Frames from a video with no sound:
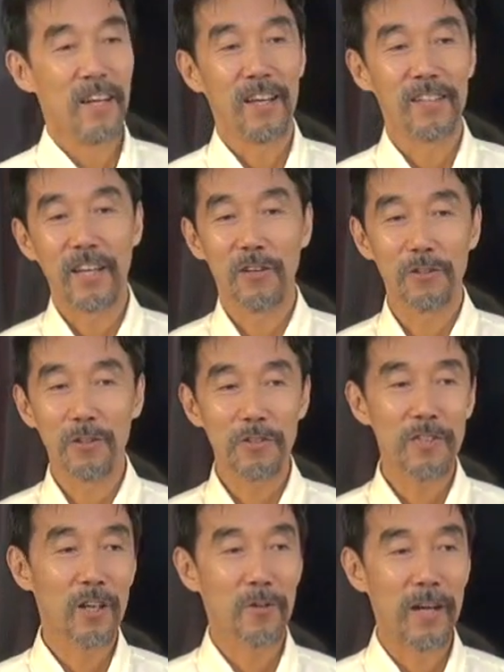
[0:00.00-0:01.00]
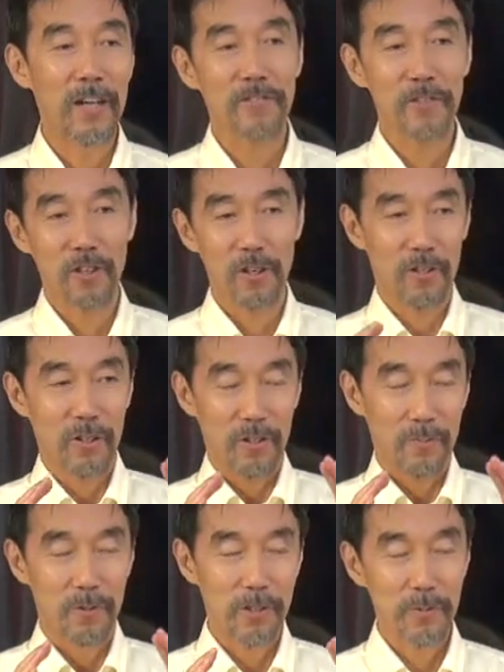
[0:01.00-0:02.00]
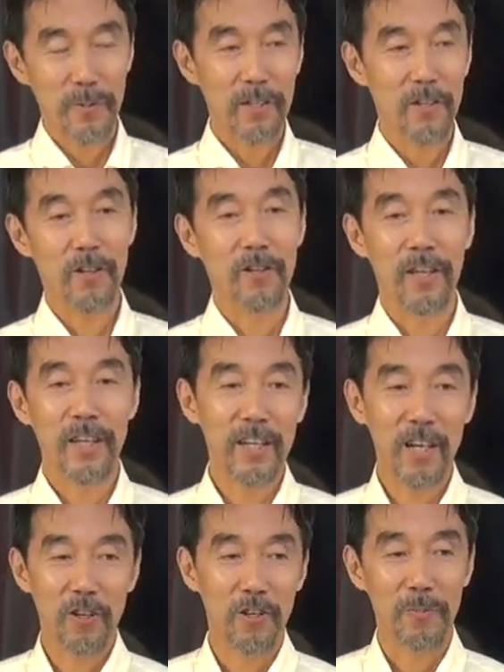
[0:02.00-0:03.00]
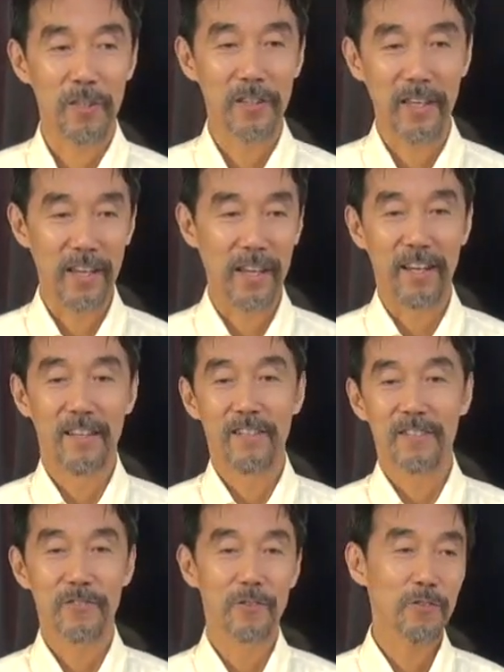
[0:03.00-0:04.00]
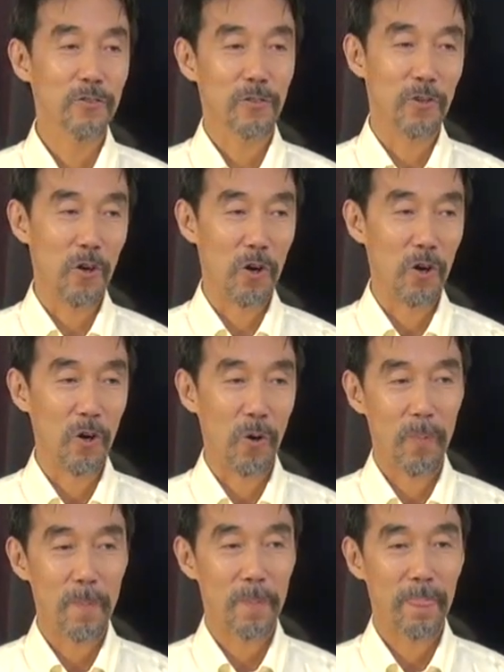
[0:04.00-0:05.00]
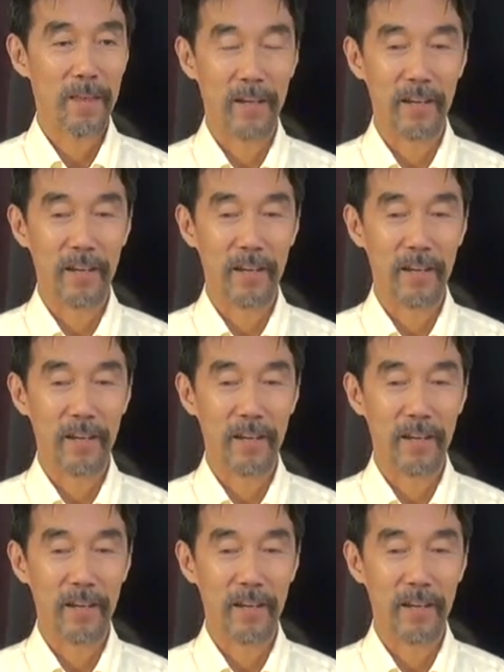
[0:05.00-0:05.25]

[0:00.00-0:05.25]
えー、でお父さんはその娘の笑顔を見てすごくこう、